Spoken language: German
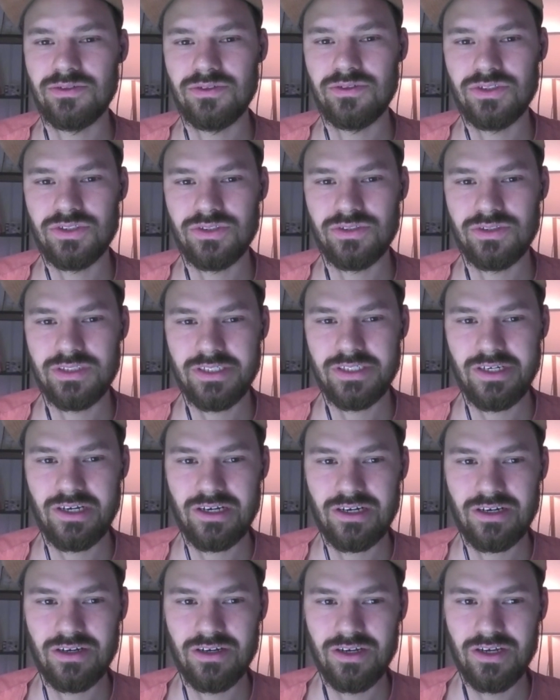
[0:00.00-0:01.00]
noch Unterstützung
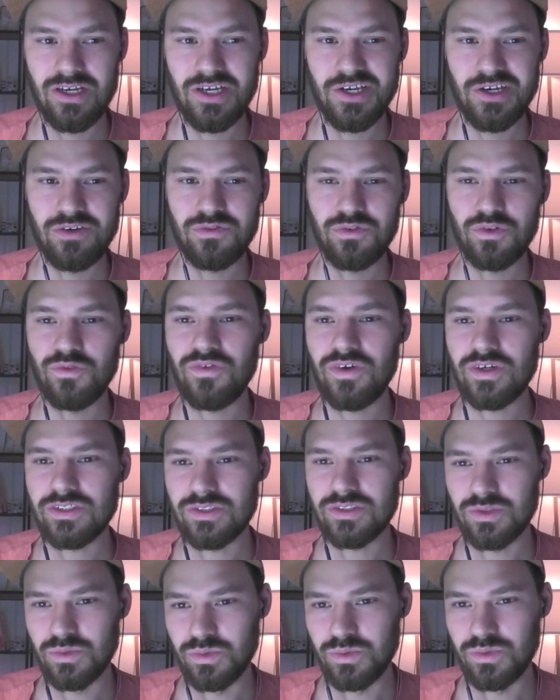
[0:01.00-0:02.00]
gehabt von
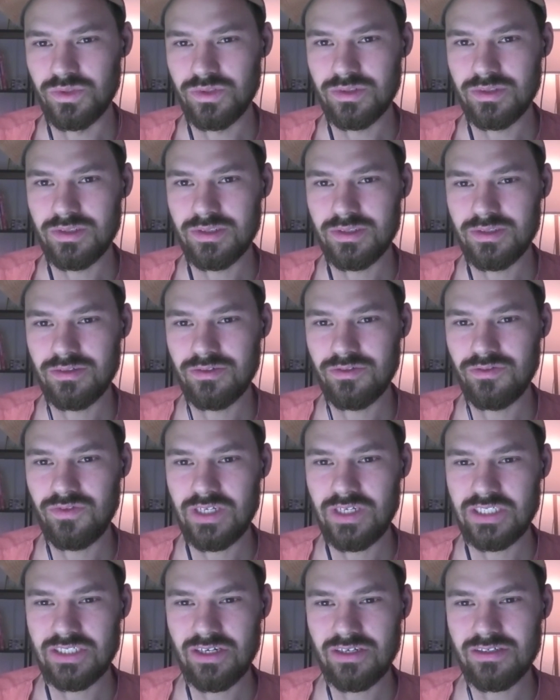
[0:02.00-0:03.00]
Fasun? Und wie
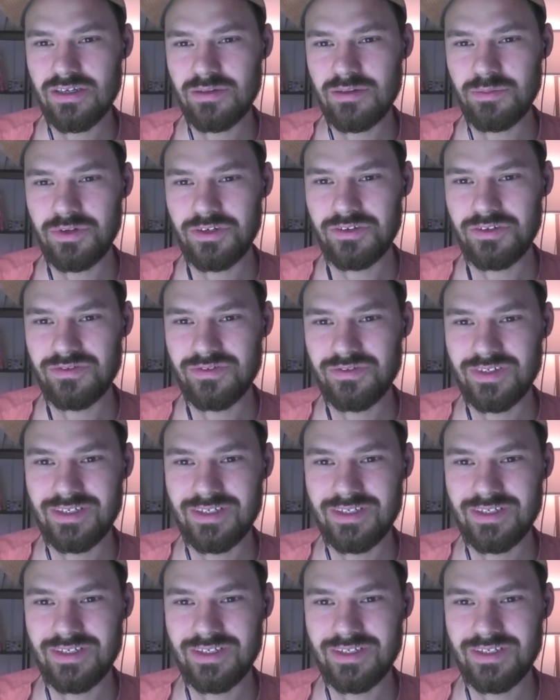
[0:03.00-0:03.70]
ist das ja. abgelaufen?